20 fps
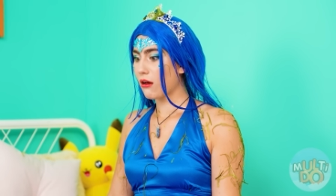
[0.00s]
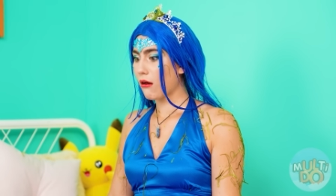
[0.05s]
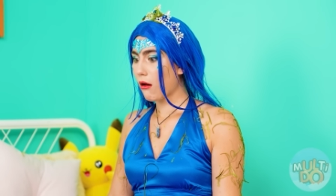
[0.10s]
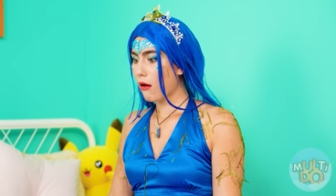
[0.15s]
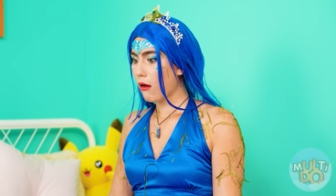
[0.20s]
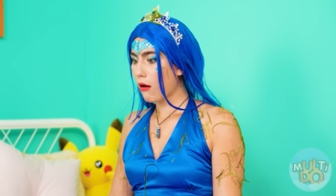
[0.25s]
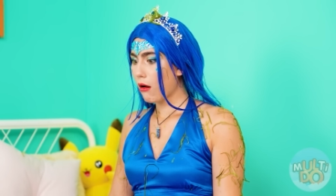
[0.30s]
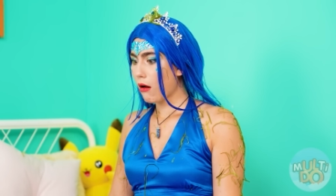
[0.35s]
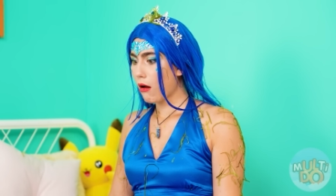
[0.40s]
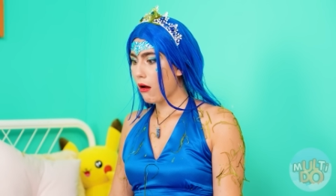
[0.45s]

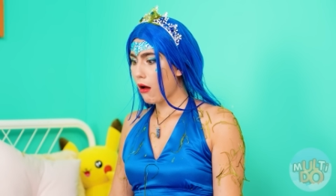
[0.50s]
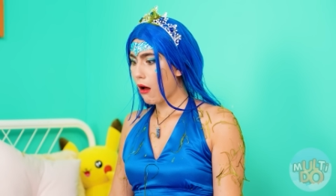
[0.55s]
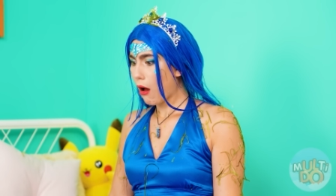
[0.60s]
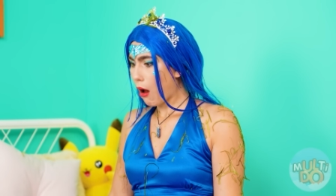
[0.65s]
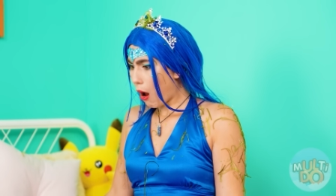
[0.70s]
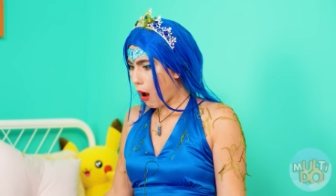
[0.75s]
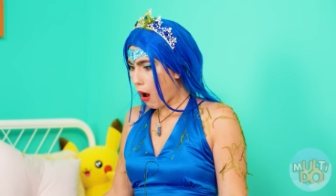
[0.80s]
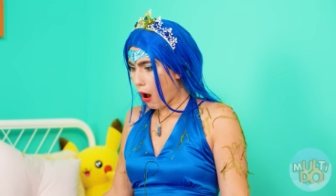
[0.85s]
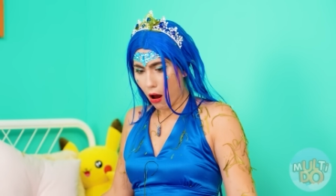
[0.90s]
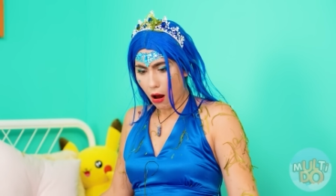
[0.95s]
ओह
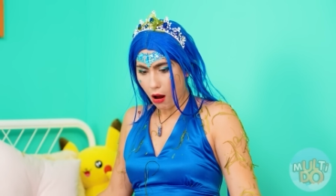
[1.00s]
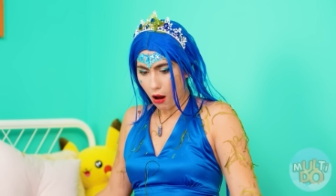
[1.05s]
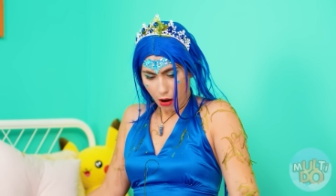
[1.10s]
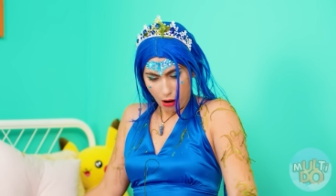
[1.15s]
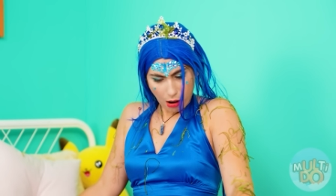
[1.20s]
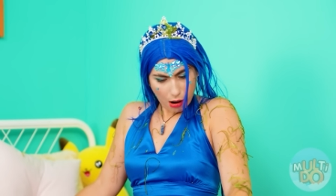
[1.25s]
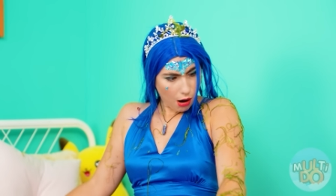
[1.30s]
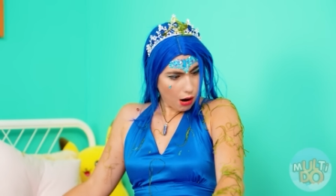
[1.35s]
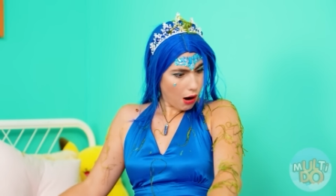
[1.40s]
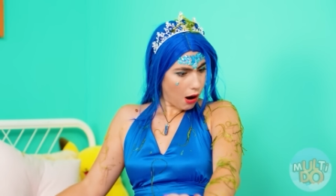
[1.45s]
मैं
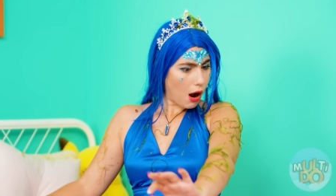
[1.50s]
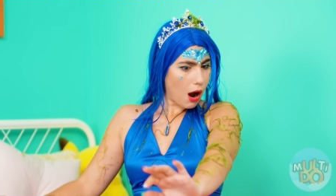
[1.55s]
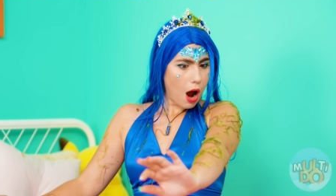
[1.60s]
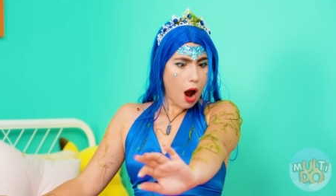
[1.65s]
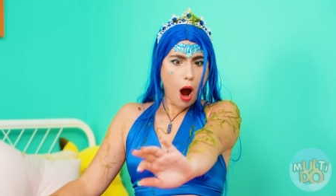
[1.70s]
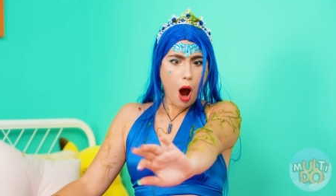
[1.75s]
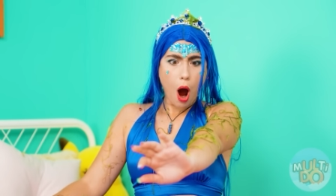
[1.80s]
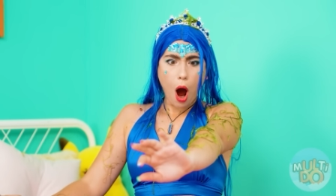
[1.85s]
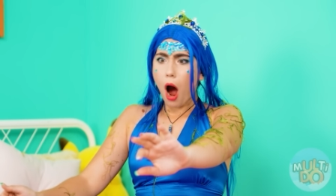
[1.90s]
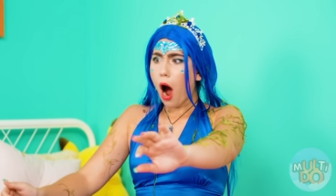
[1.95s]
इतनी
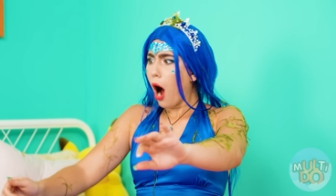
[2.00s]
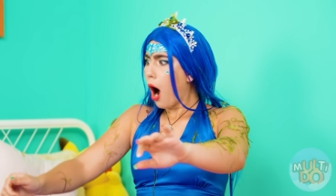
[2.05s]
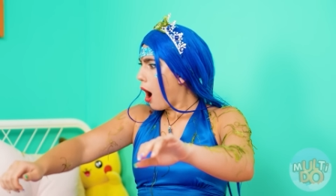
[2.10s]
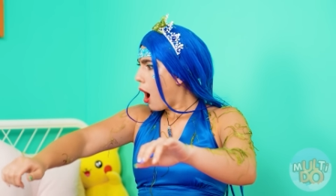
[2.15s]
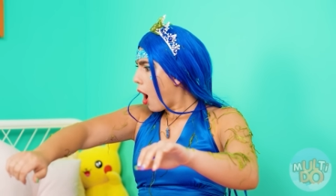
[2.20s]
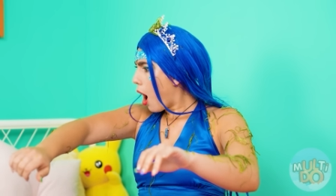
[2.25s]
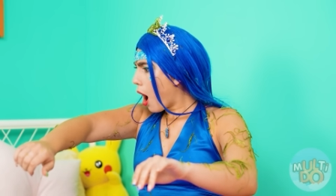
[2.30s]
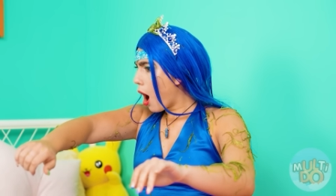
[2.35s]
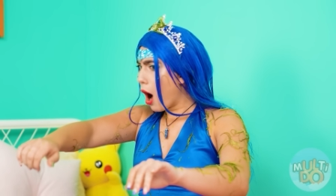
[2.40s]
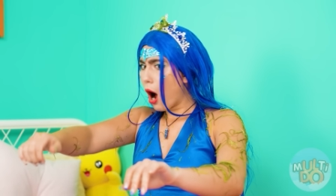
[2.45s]
गहरी नींद सो
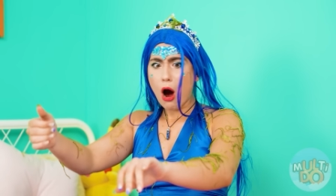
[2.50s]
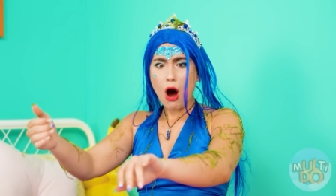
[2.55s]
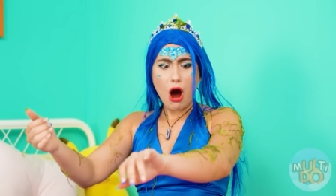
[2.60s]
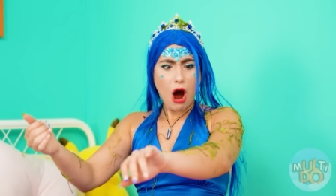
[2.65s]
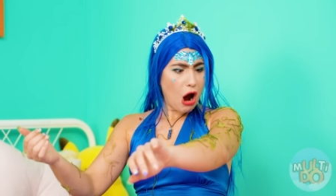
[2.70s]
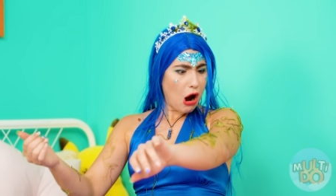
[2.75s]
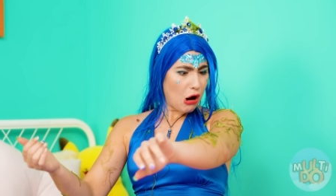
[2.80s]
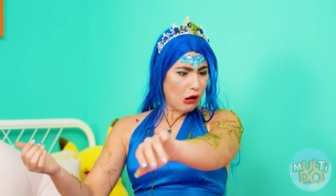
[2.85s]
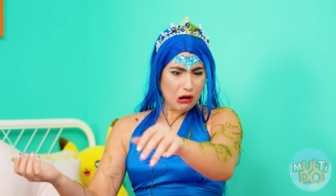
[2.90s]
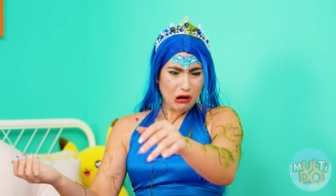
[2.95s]
रही थी
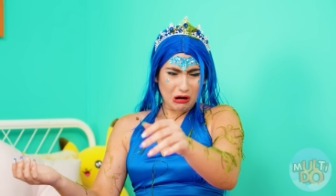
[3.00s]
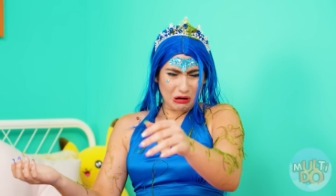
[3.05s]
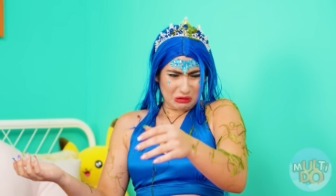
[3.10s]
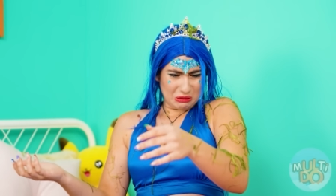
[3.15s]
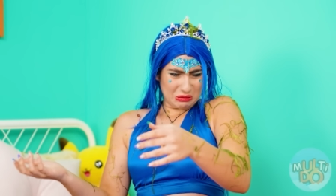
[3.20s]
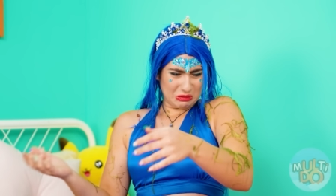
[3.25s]
और